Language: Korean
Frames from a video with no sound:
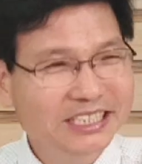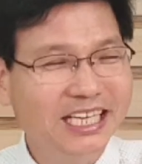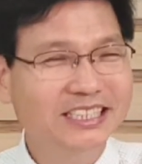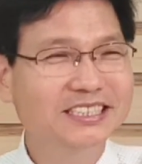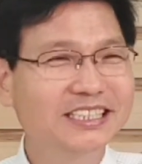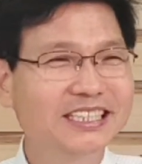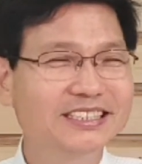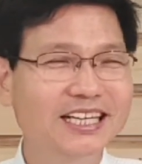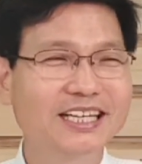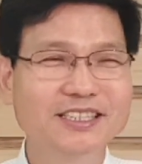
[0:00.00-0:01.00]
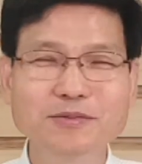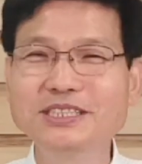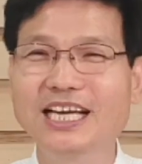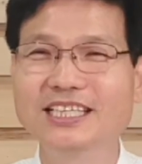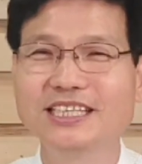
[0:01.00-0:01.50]
인상적인 게 제가
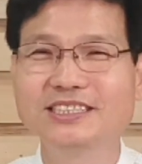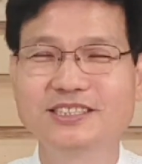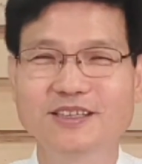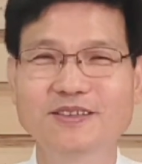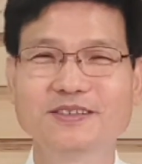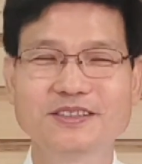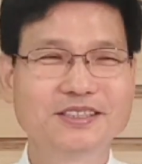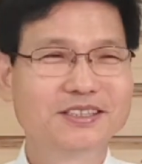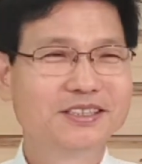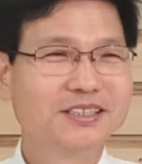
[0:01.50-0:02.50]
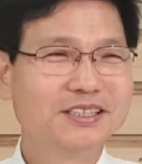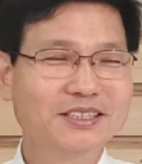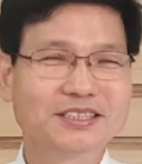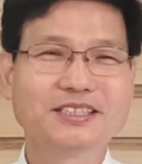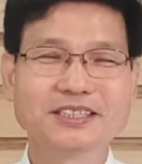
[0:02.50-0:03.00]
여러분 이야기했죠.
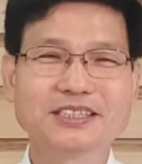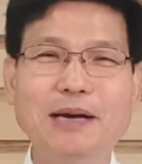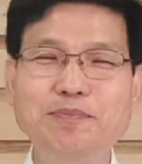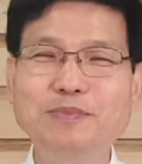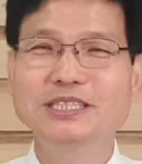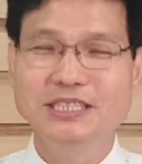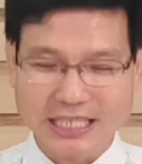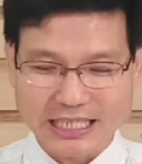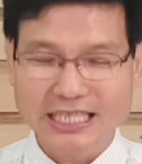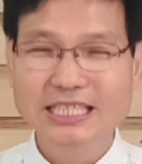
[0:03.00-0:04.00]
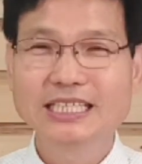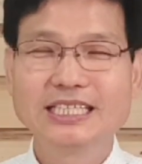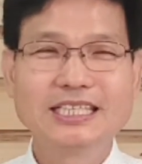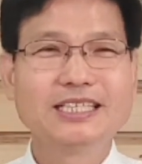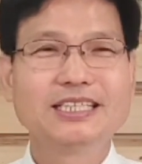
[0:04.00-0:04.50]
그 랍비들이
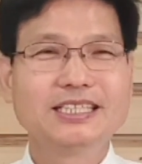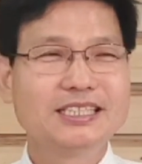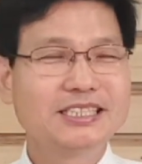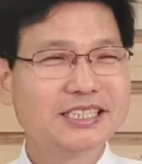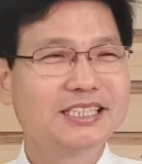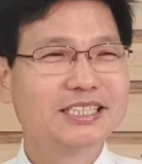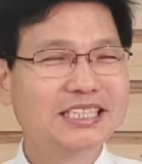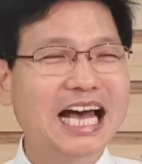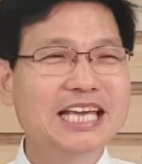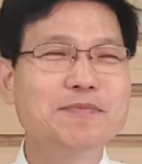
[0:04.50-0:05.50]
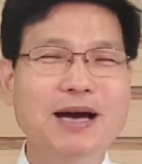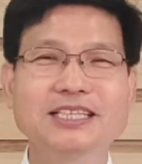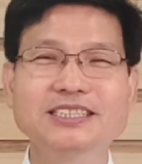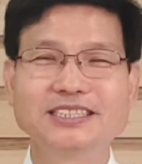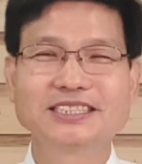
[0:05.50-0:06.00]
나이
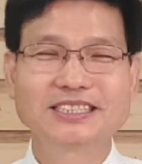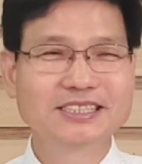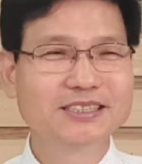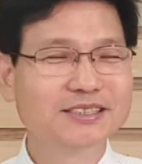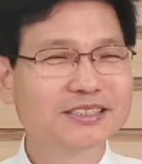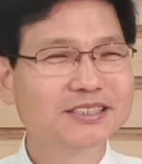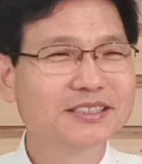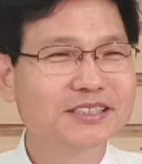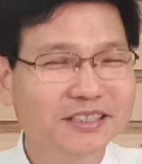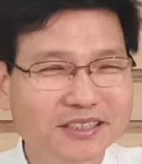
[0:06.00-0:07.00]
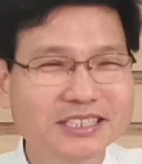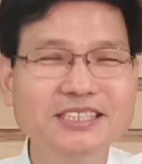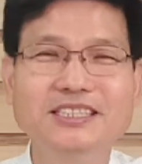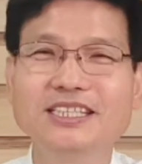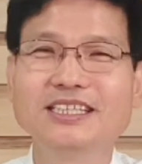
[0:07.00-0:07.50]
많은 그
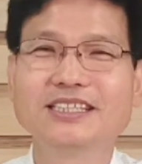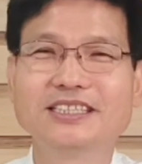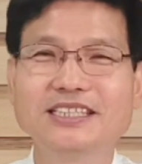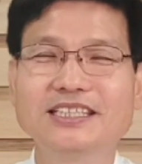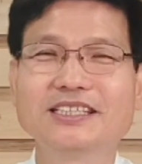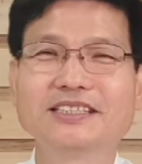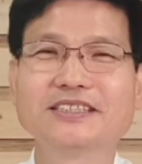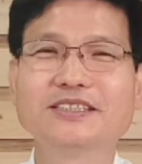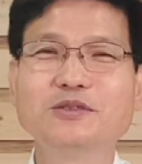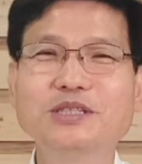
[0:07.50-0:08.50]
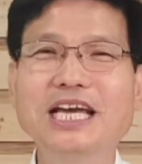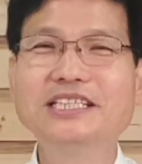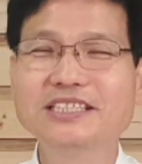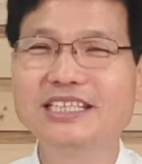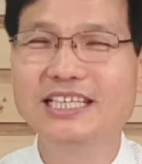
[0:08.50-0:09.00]
어르신들이 그
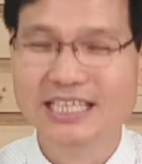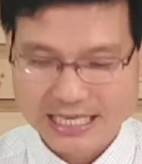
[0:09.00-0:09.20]
유대인들이